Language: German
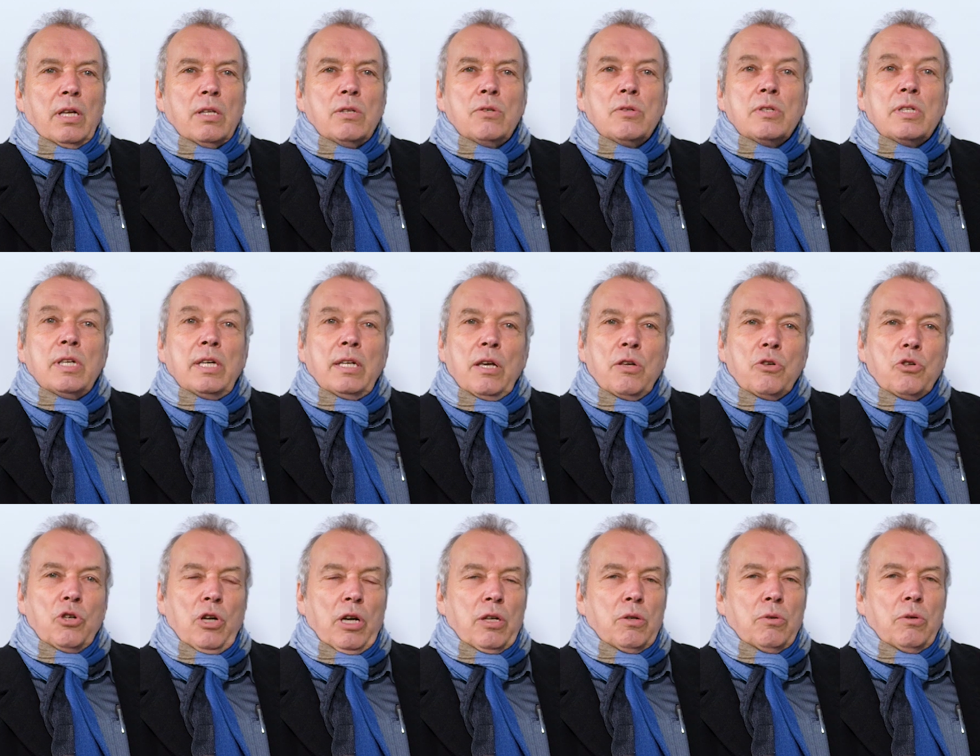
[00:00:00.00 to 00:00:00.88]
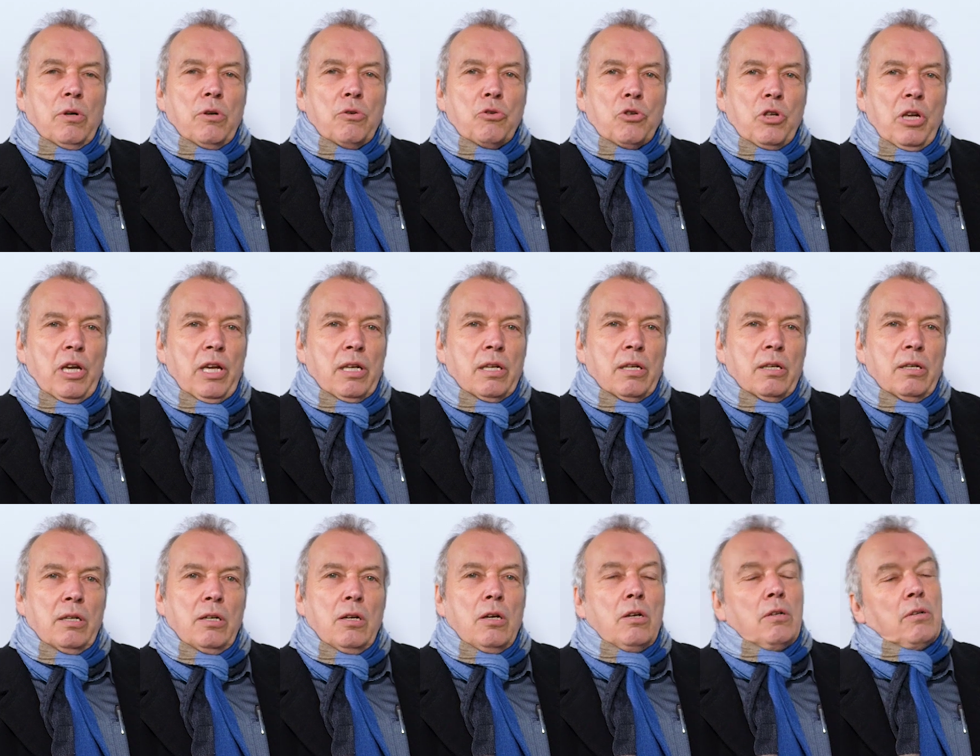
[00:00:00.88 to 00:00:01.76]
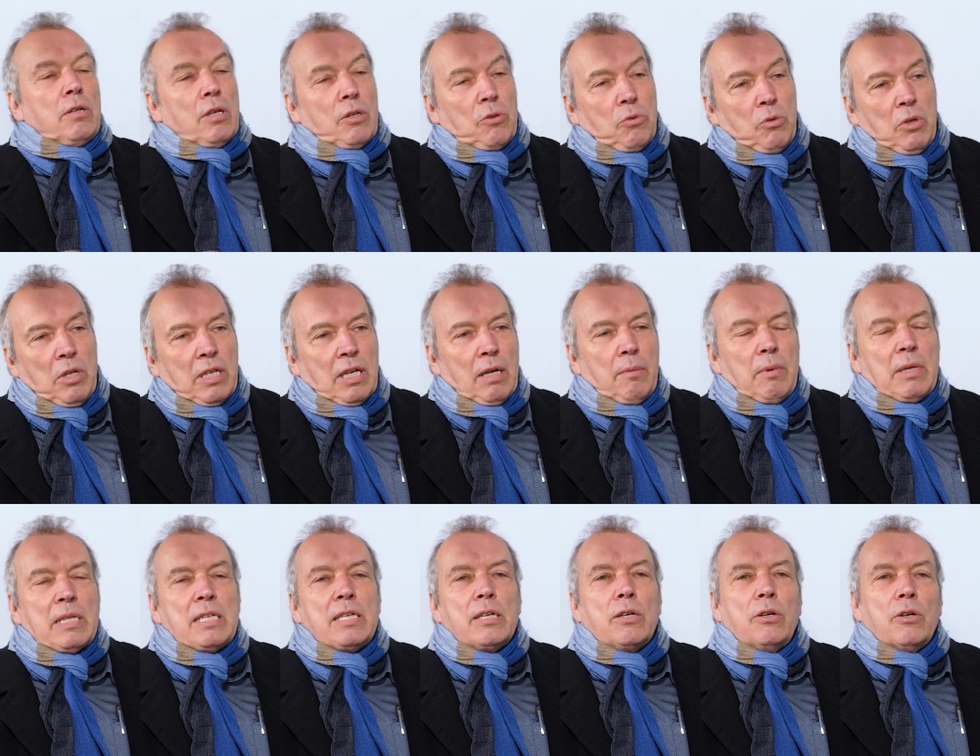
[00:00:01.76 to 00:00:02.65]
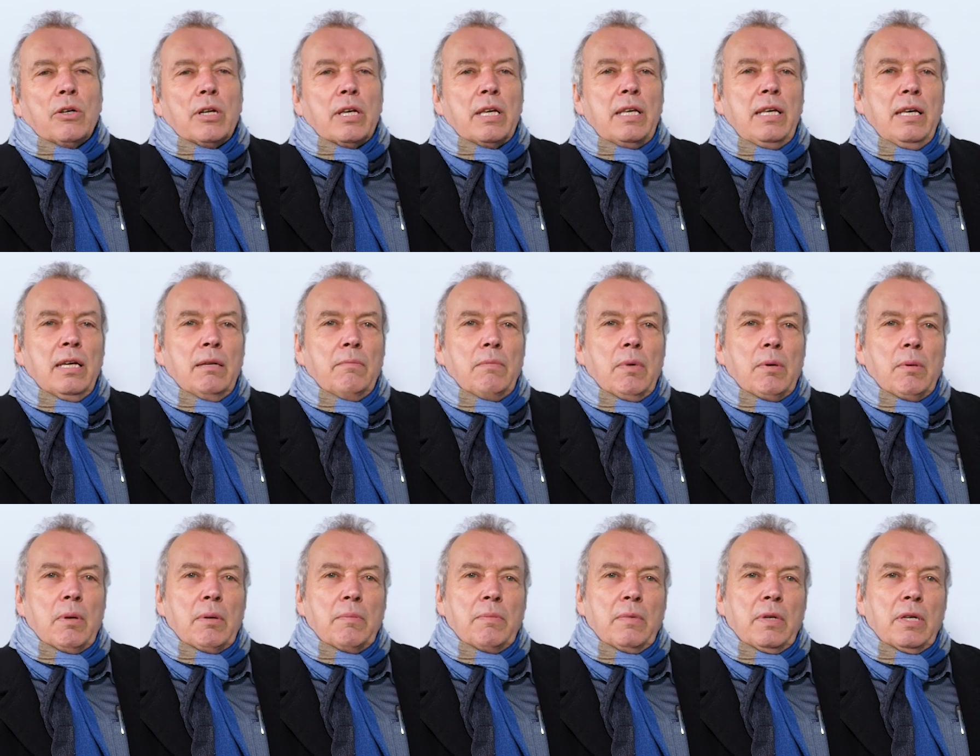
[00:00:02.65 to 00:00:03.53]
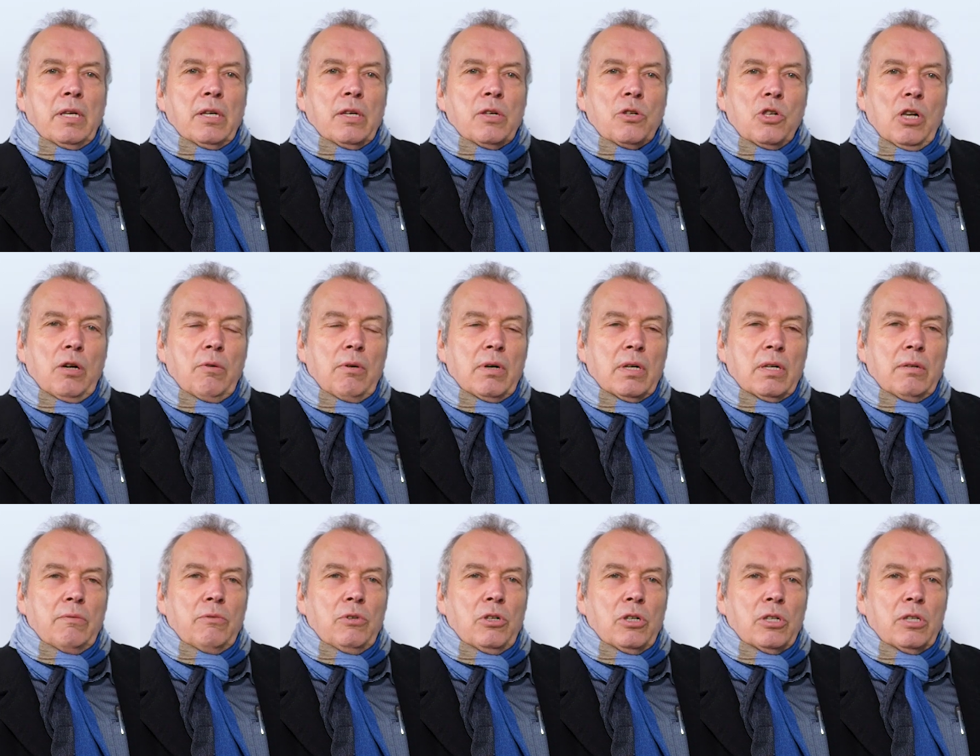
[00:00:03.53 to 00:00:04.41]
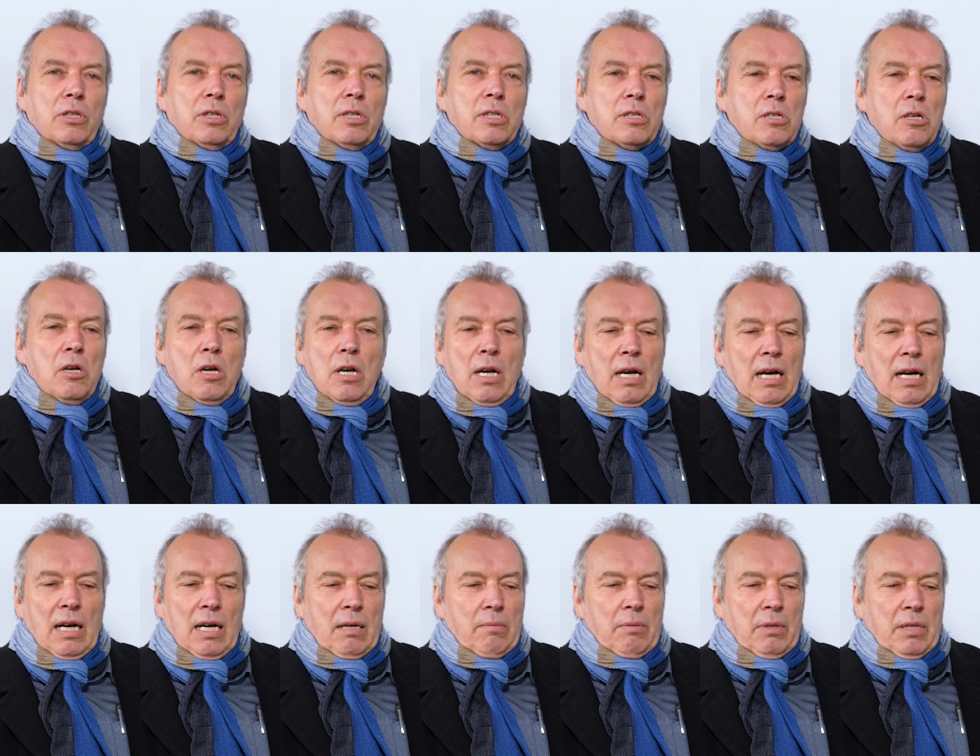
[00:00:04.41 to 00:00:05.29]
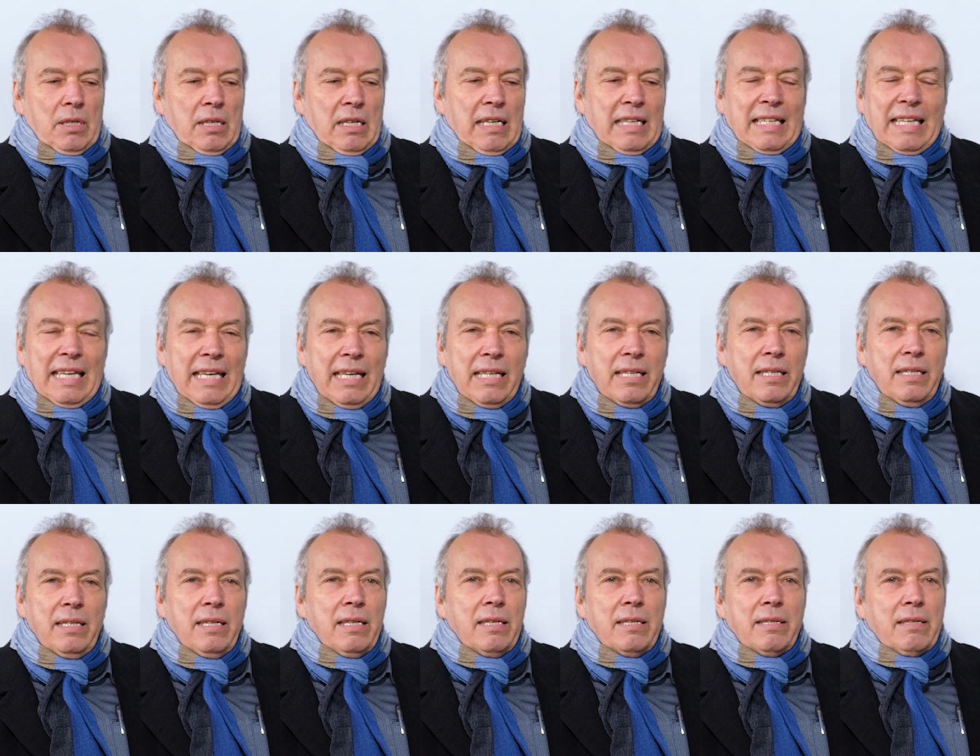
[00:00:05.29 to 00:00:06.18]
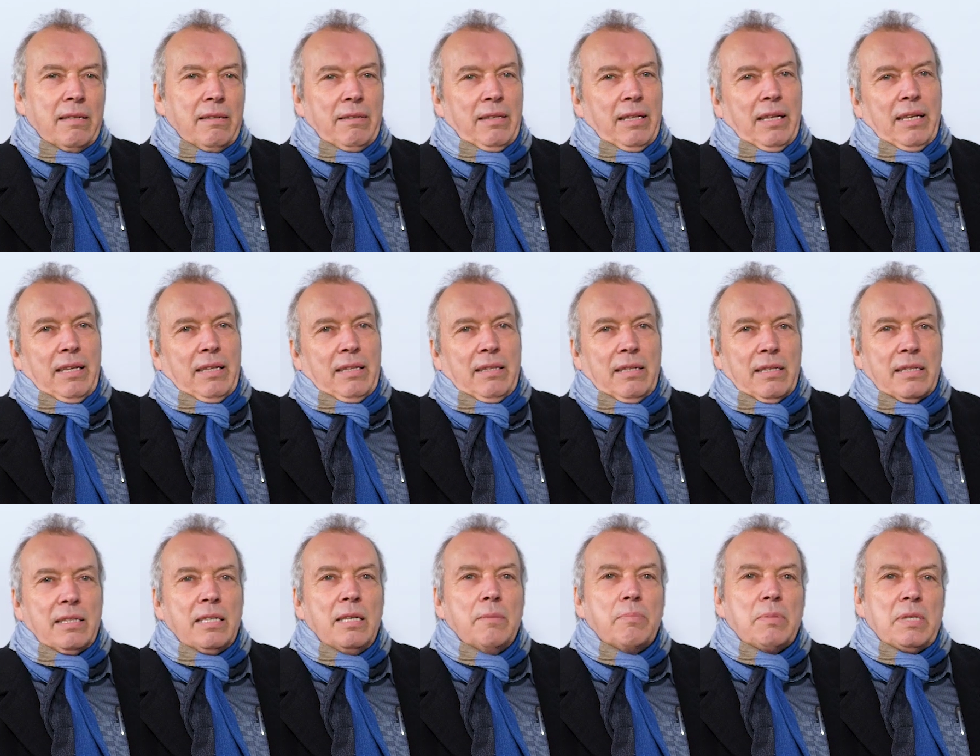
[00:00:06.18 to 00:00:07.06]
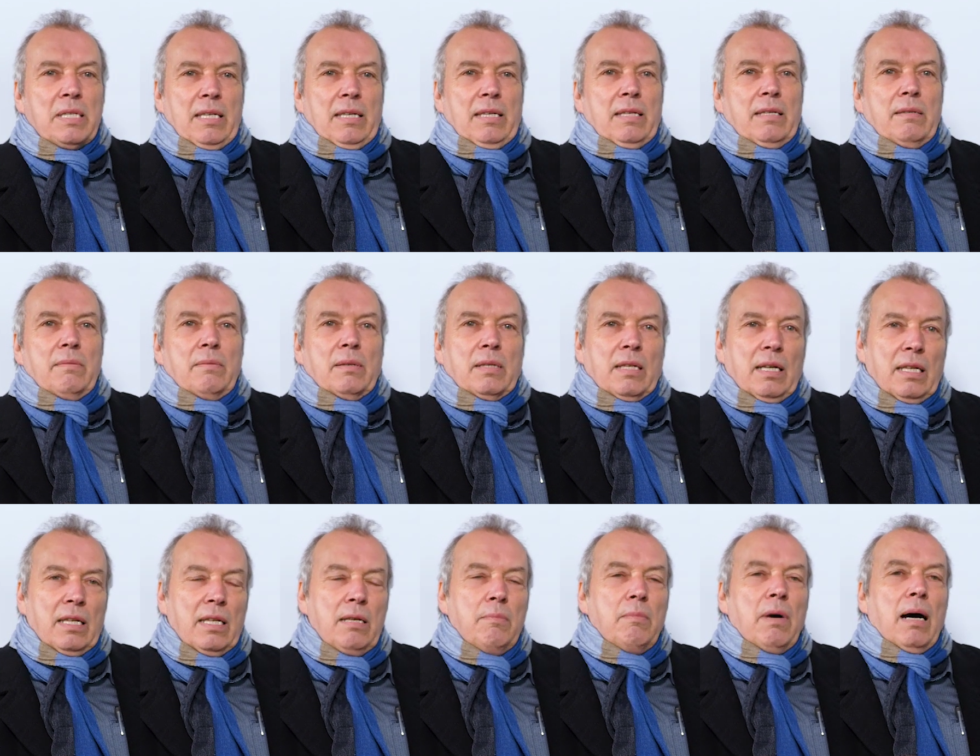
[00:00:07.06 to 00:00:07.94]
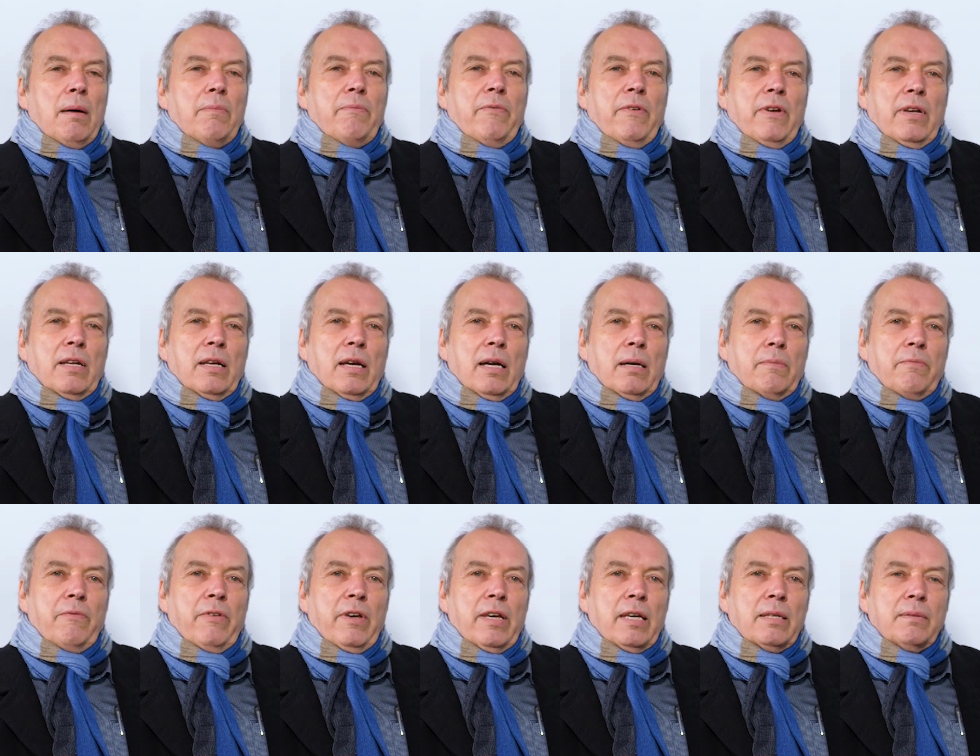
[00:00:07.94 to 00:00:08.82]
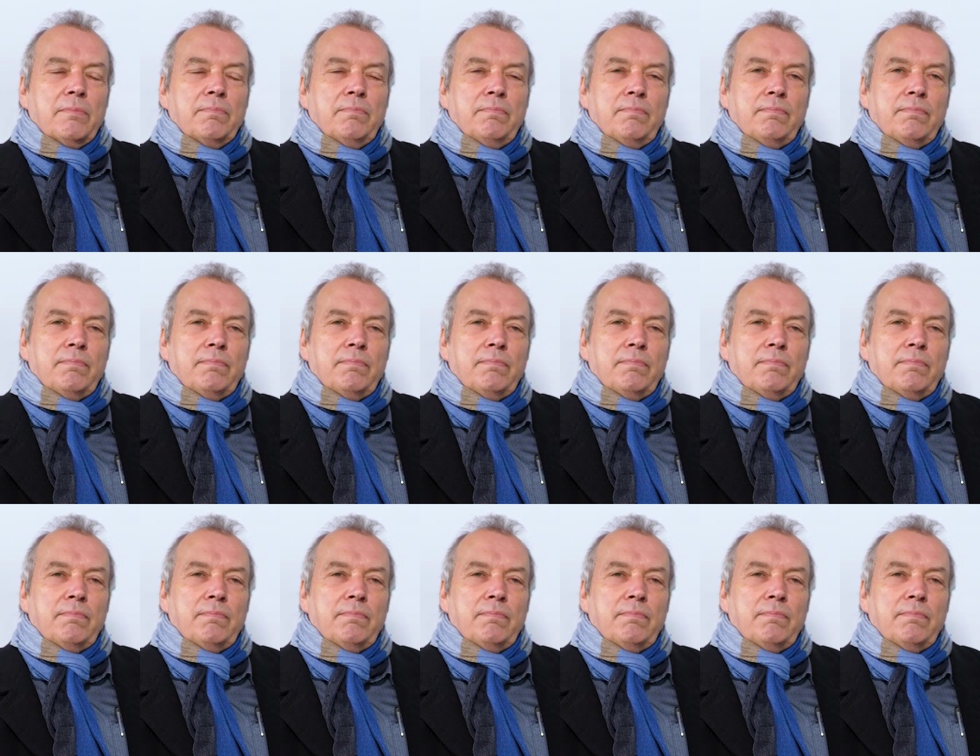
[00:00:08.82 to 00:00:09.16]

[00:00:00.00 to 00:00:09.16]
dann zu seiner Entscheidung auch stehen. Natürlich kann man sie korrigieren, wenn man äh, schlauer geworden ist, aber geht nicht. Nee, das gibt's nicht. Man kann immer abwä abwägen.